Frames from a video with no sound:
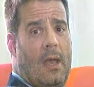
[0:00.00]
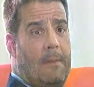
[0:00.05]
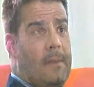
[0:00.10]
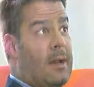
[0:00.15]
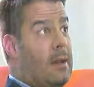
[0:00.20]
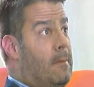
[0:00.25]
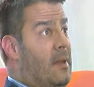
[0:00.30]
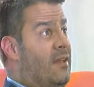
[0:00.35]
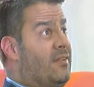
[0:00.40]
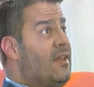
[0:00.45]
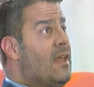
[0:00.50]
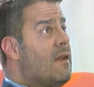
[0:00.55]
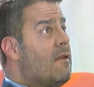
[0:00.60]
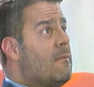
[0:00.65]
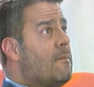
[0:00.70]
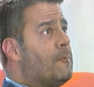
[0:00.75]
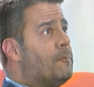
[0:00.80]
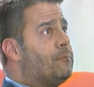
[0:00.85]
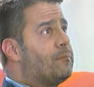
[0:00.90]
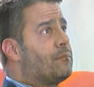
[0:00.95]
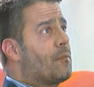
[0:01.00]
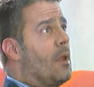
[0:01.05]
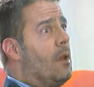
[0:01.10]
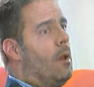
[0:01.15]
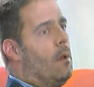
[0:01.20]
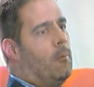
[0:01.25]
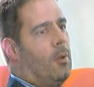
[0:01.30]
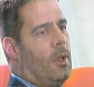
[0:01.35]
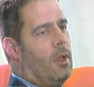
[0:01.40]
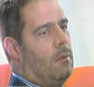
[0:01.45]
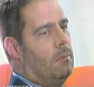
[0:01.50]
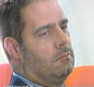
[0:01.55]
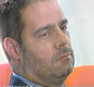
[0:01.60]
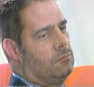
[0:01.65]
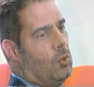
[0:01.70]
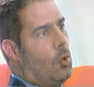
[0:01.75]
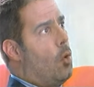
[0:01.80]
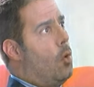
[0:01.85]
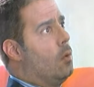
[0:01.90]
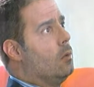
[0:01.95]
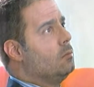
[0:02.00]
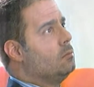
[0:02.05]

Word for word: para envejecer. Eh, pues no,